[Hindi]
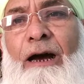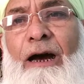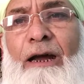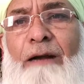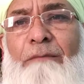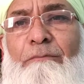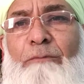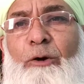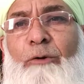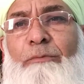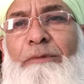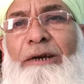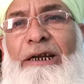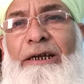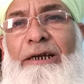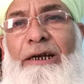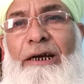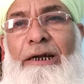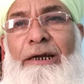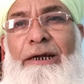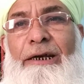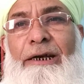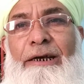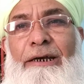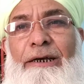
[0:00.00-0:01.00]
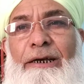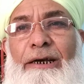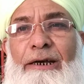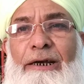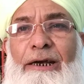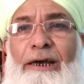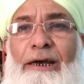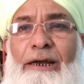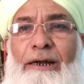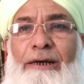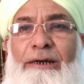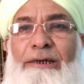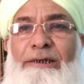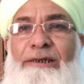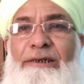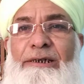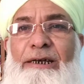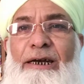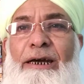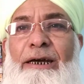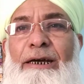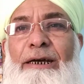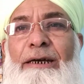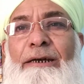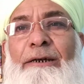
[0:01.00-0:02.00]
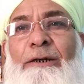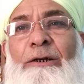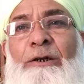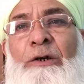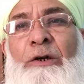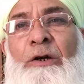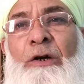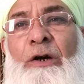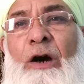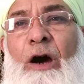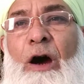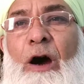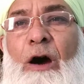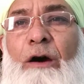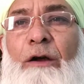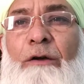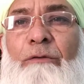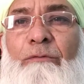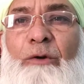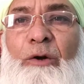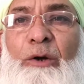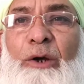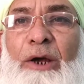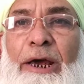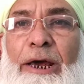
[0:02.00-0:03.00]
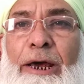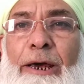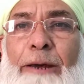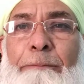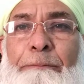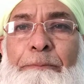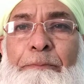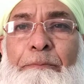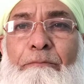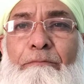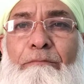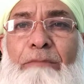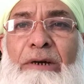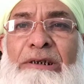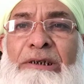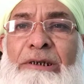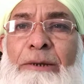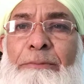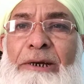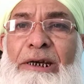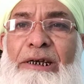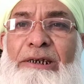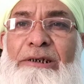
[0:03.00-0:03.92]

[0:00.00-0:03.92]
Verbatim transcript: हर मोमिन के लिए एक ही रास्ता है और वो हैं मज़हब